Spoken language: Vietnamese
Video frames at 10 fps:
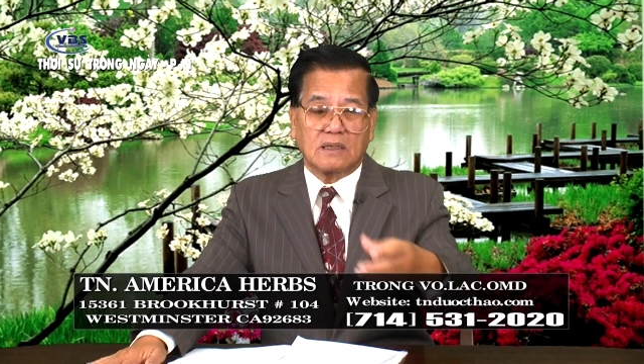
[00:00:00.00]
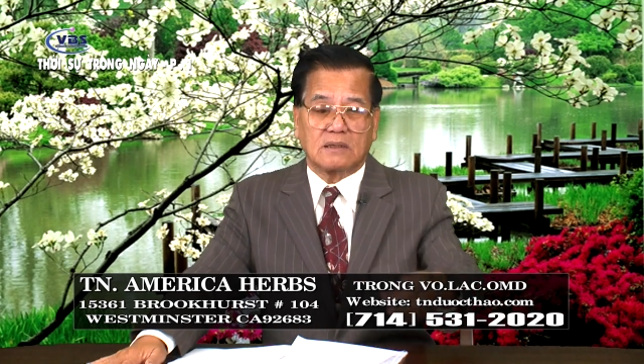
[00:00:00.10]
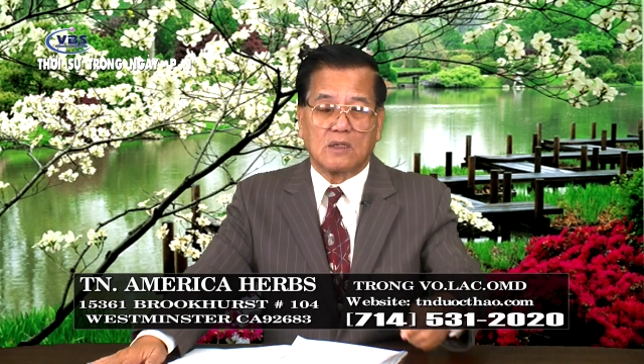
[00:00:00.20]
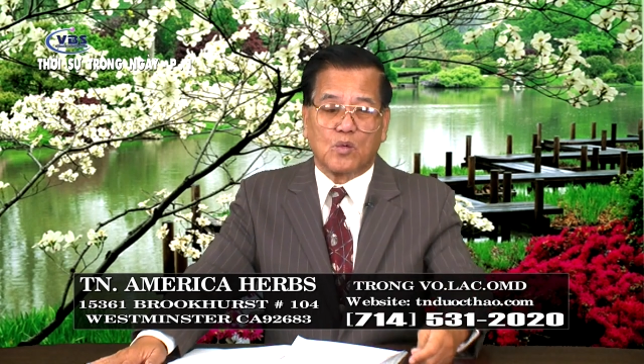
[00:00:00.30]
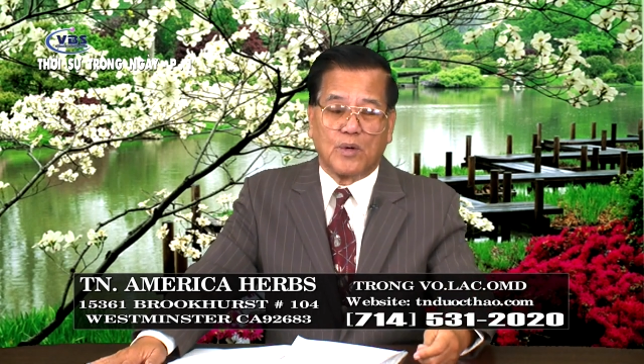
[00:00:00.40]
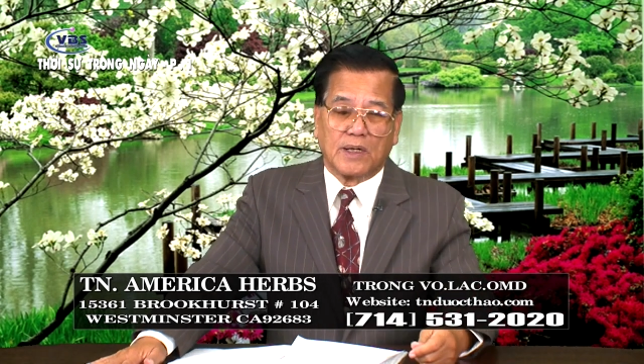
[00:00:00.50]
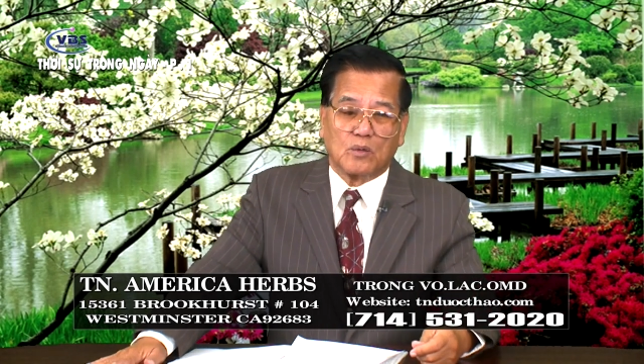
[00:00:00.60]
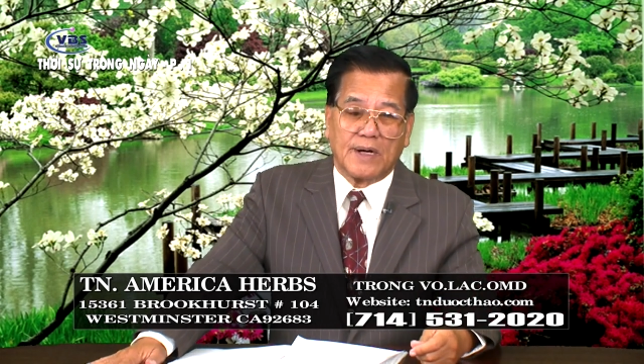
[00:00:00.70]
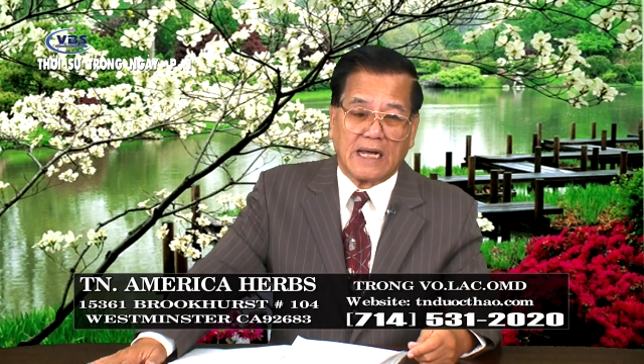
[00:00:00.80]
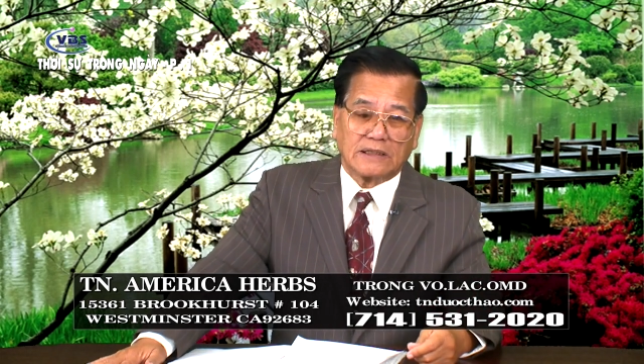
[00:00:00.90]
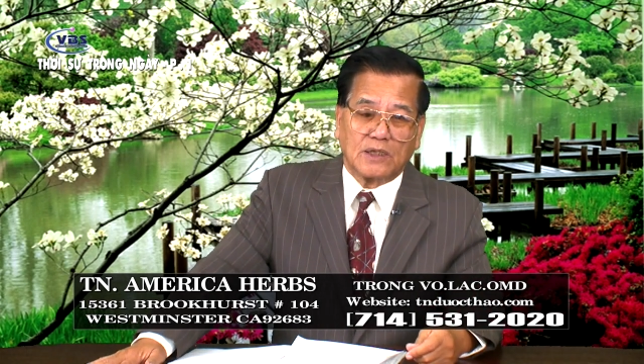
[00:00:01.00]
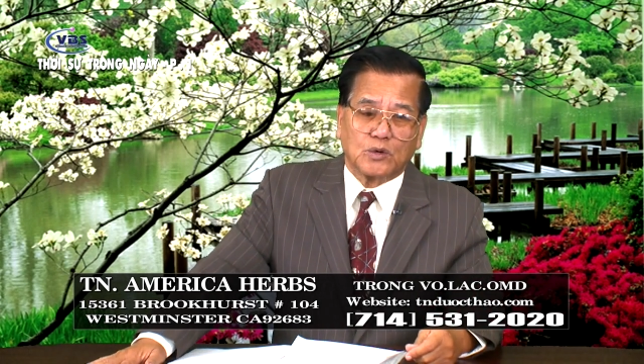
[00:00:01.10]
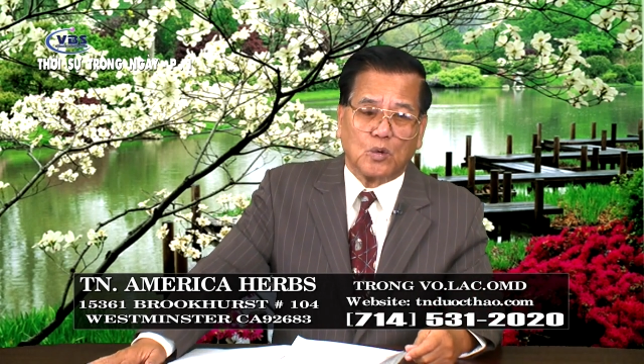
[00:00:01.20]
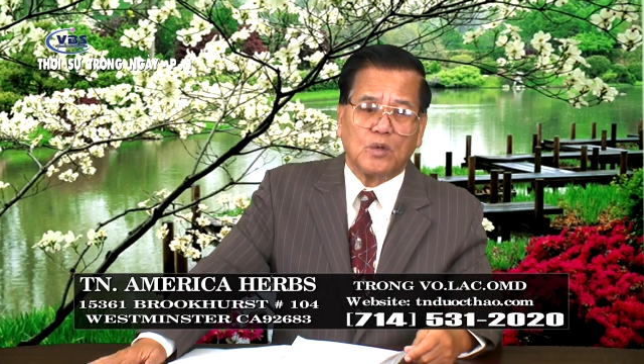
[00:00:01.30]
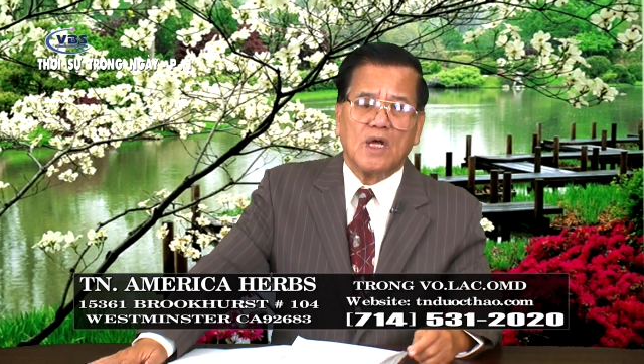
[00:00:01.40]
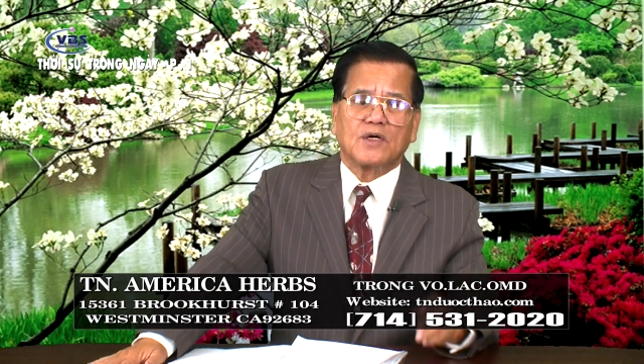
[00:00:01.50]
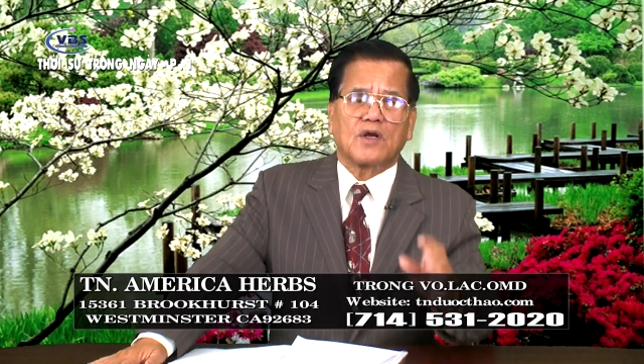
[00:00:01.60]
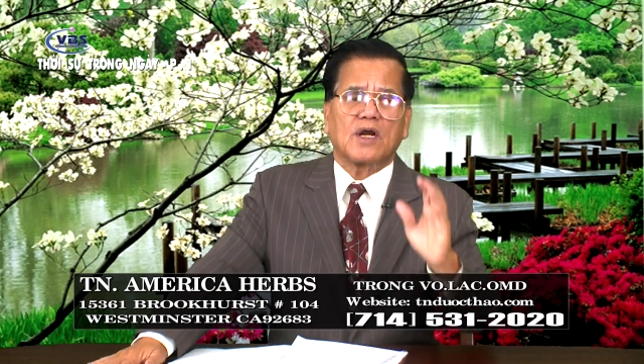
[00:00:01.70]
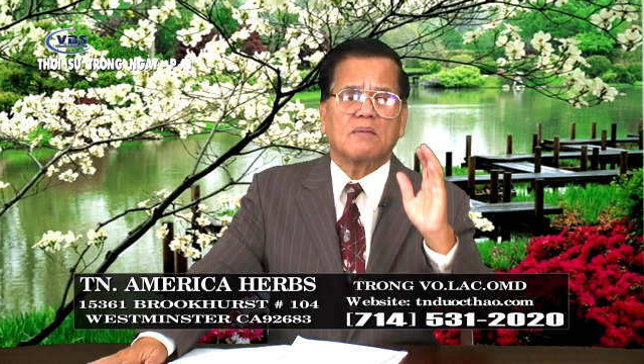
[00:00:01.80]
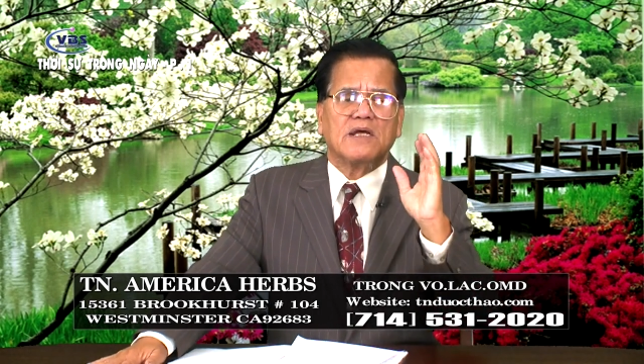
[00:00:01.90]
chính quyền của Đảng Dân Chủ nó
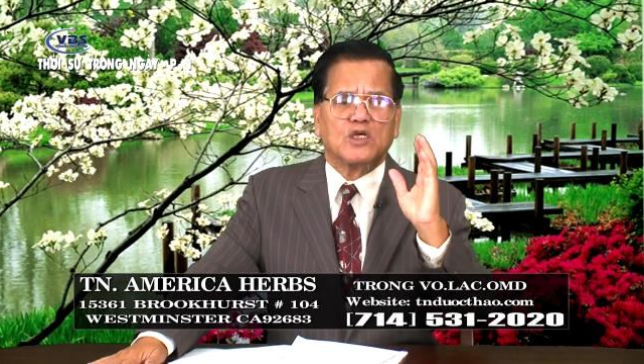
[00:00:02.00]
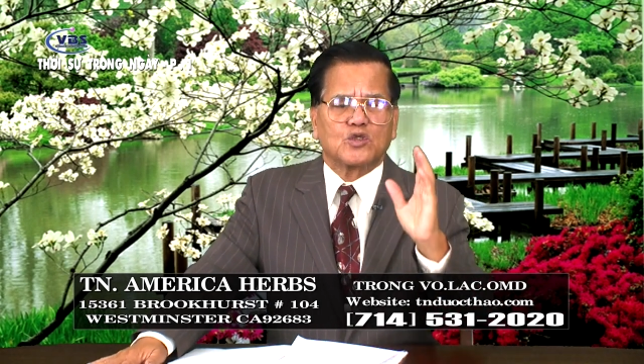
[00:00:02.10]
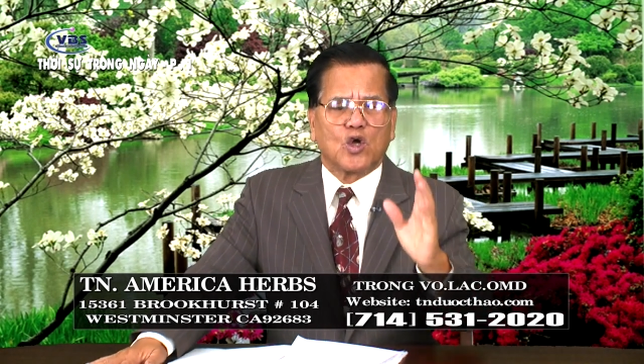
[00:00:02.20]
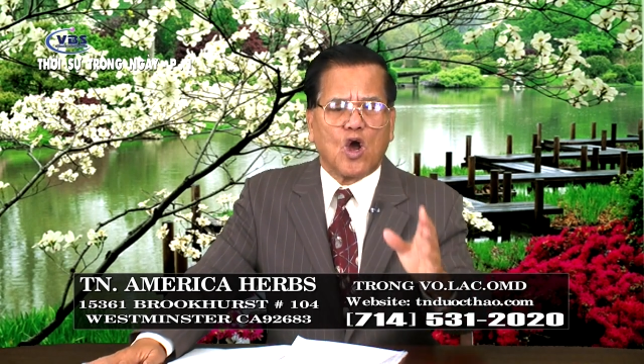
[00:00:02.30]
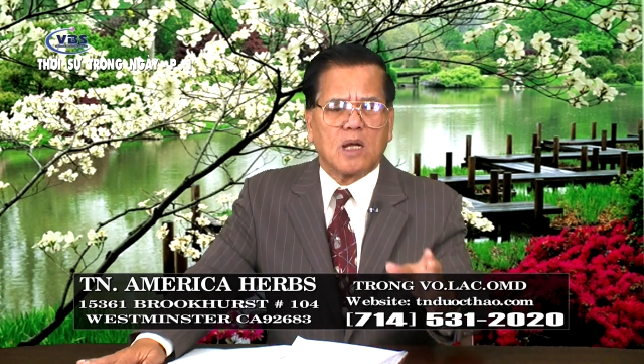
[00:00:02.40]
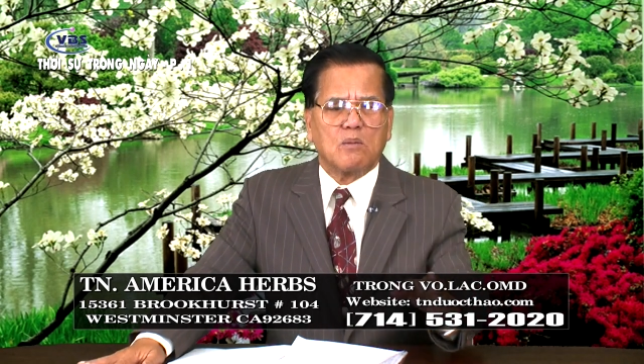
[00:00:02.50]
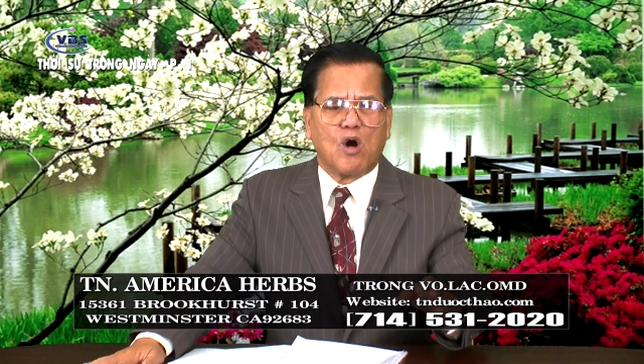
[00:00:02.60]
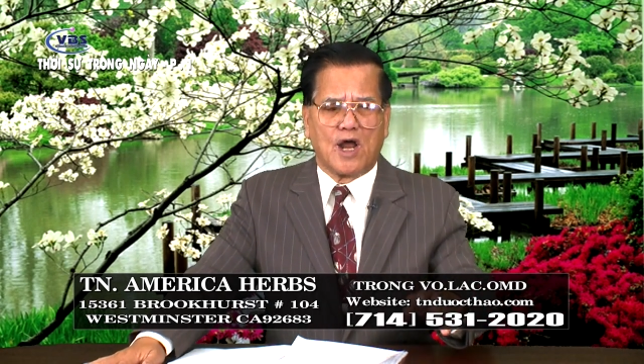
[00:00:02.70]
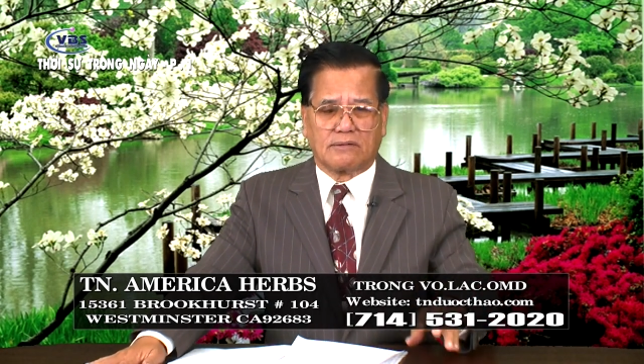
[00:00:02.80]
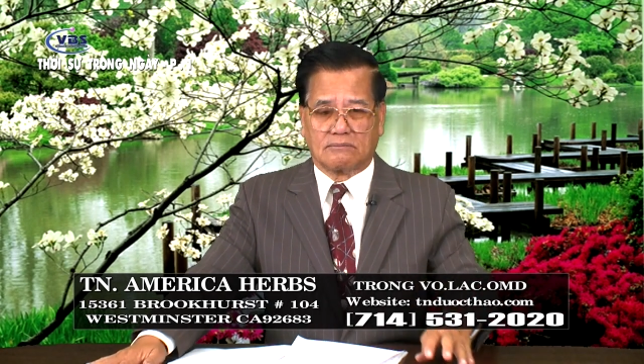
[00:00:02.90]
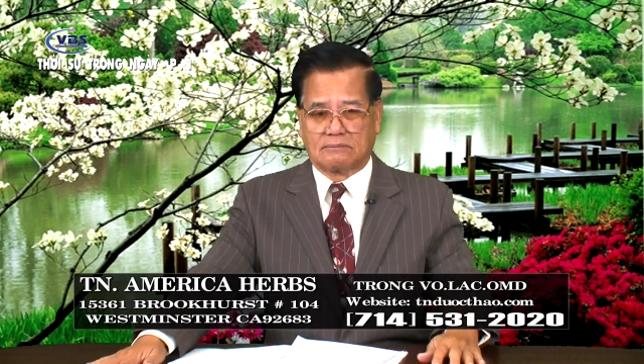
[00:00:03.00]
đã bị xói mòn.